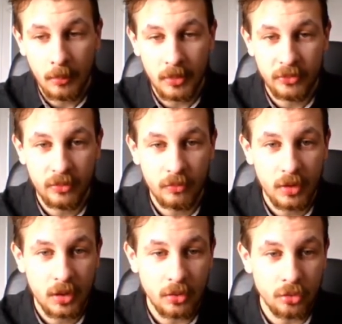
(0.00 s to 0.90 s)
Mais si vous
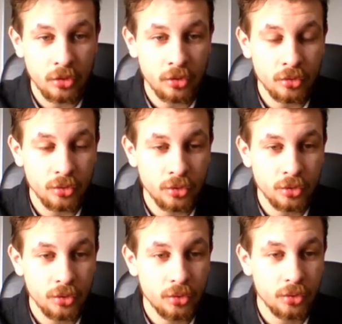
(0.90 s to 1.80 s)
voulez que je change autre
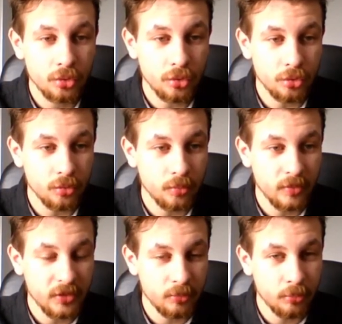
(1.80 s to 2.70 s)
chose, que je
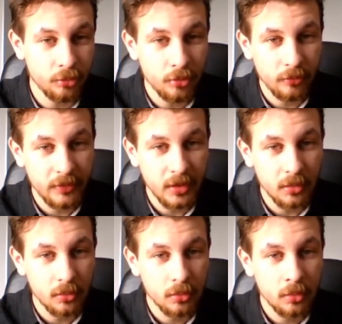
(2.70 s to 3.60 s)
fasse plus de
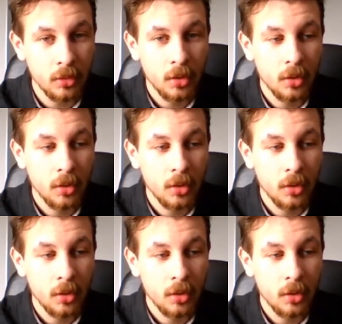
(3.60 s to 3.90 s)
vidéos,